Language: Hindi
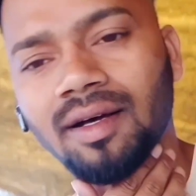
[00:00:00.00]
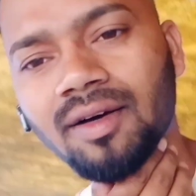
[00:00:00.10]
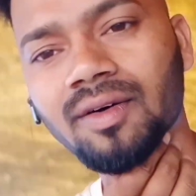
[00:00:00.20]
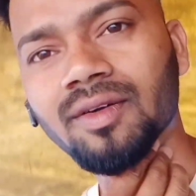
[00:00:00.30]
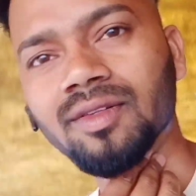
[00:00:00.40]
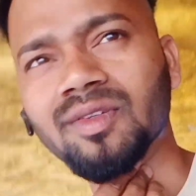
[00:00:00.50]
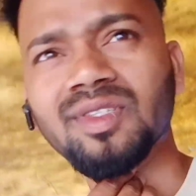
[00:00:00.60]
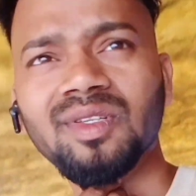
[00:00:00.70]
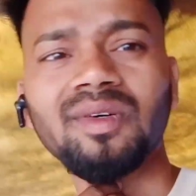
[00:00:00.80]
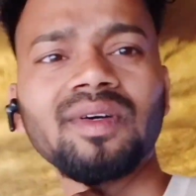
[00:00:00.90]
और
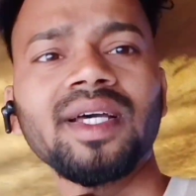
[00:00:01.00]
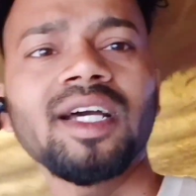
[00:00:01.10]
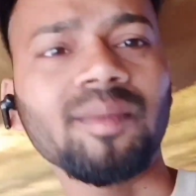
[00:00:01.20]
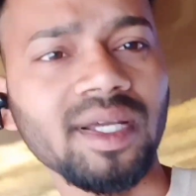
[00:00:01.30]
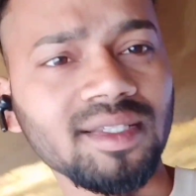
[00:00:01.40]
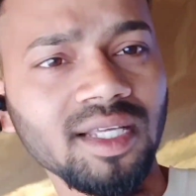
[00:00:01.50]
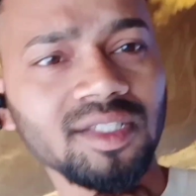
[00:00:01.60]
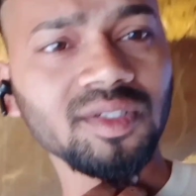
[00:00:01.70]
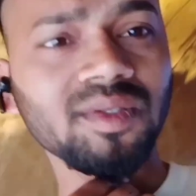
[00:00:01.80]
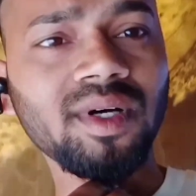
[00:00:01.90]
दोस्त लोग हैं हमारे साथ
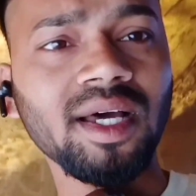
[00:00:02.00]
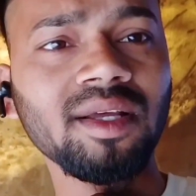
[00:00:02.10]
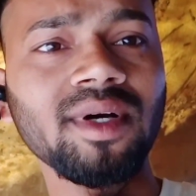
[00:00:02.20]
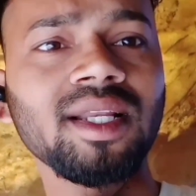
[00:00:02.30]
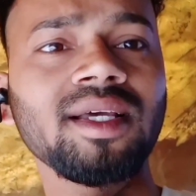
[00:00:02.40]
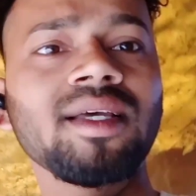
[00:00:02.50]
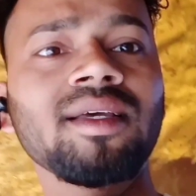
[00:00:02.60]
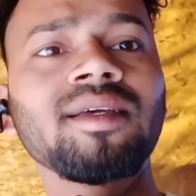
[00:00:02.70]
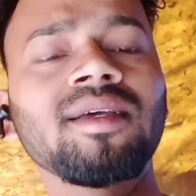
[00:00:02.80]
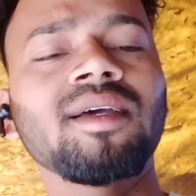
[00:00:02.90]
जो आने वाले
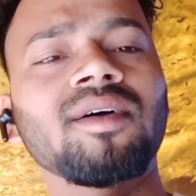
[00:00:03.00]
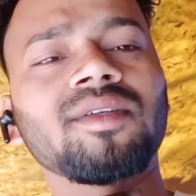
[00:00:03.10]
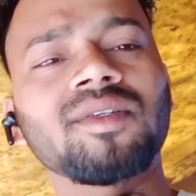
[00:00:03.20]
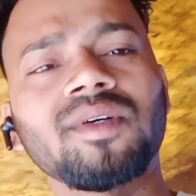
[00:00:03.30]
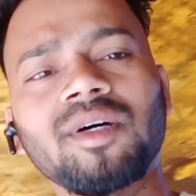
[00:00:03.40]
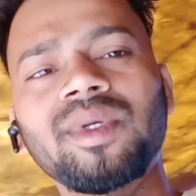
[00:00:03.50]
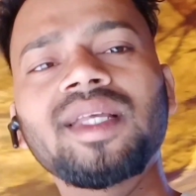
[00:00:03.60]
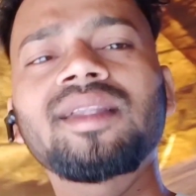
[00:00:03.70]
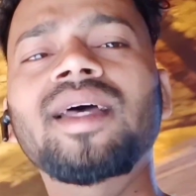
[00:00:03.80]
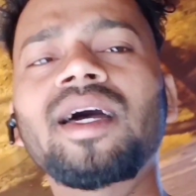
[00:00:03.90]
हैं जो अभी
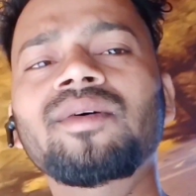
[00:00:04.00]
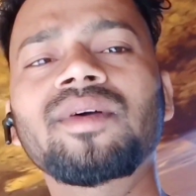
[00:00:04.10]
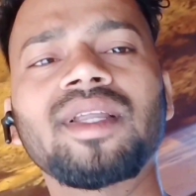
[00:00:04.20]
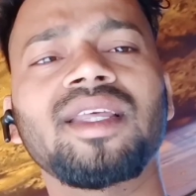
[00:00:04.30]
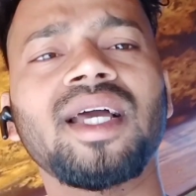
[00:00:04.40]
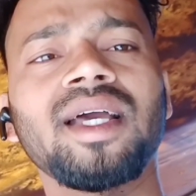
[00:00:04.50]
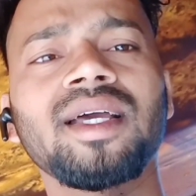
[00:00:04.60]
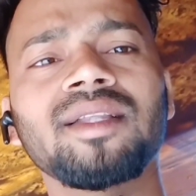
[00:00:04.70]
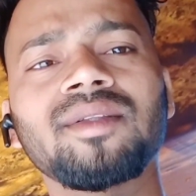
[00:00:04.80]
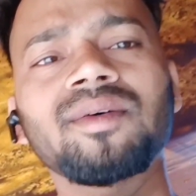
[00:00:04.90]
तैयार होकर नहीं आए
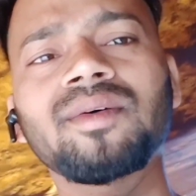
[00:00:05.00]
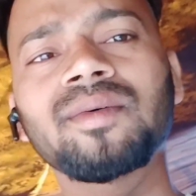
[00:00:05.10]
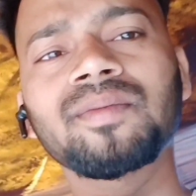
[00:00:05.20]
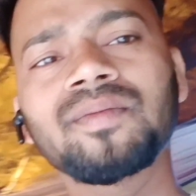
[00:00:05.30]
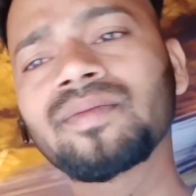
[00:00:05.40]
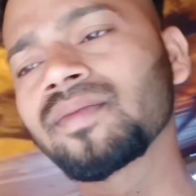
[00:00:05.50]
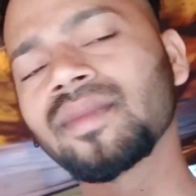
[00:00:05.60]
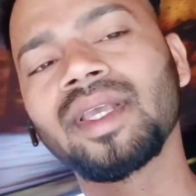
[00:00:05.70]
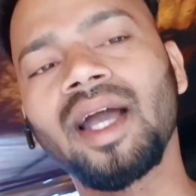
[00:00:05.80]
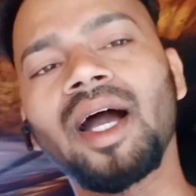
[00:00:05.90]
हैं तो
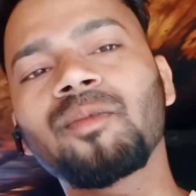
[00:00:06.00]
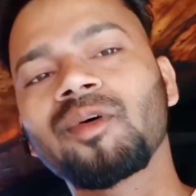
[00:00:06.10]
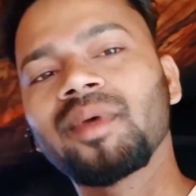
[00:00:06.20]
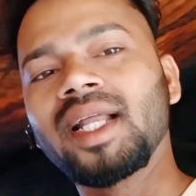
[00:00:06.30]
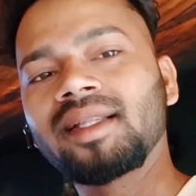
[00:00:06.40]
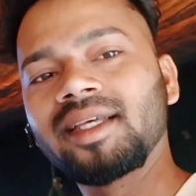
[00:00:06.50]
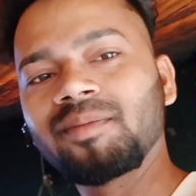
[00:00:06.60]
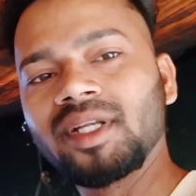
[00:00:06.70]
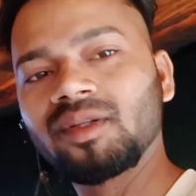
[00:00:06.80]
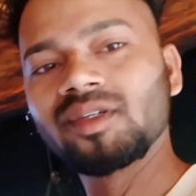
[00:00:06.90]
आपको मिलाते हैं
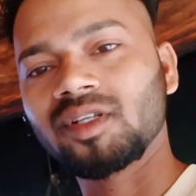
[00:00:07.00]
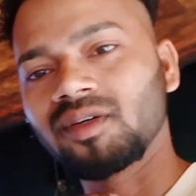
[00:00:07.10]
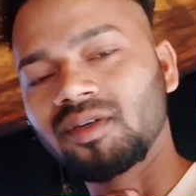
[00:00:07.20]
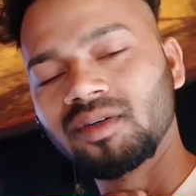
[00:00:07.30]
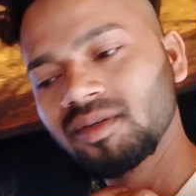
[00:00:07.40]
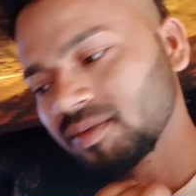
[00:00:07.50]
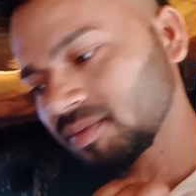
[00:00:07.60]
अपने दोस्त लोग को